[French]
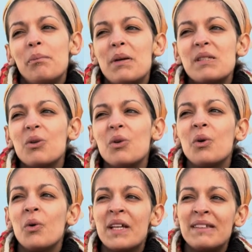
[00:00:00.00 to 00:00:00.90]
parce
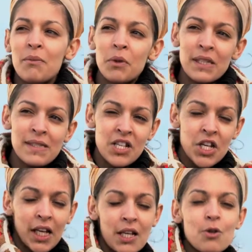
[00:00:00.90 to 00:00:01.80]
qu'on a tellement
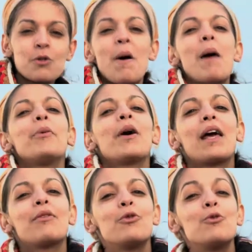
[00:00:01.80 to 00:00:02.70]
exagéré les choses par rapport à la
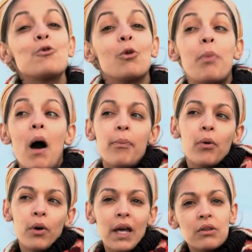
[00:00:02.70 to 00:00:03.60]
Révolution, par
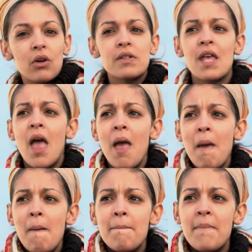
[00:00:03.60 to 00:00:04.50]
rapport au 14.
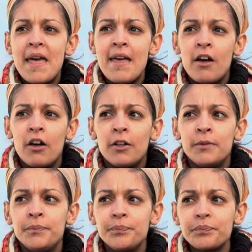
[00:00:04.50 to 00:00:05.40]
Mais
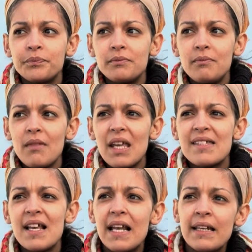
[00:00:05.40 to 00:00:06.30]
euh,
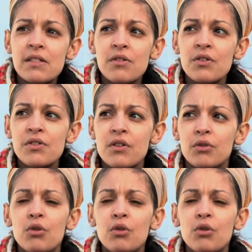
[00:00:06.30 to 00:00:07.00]
c'est la naissance de